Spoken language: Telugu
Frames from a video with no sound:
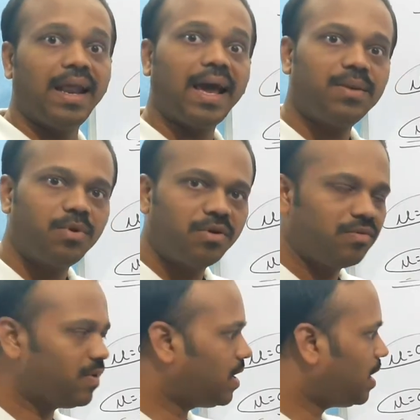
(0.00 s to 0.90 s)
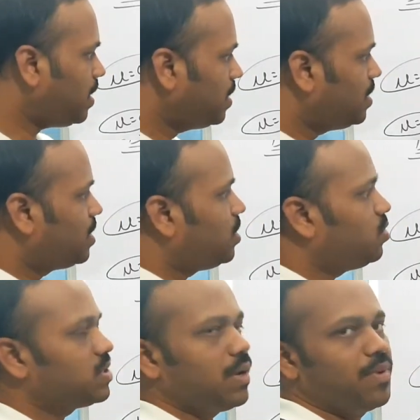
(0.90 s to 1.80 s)
లేకపోవడం వల్ల ఈ
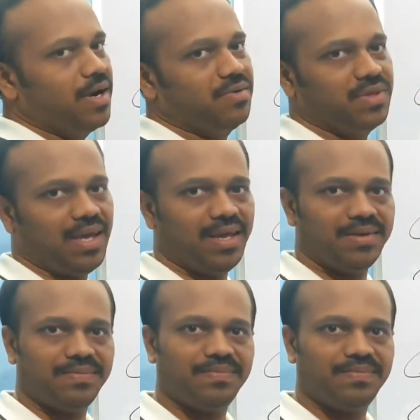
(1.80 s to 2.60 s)
రెండు సపరేట్ అవుతాయి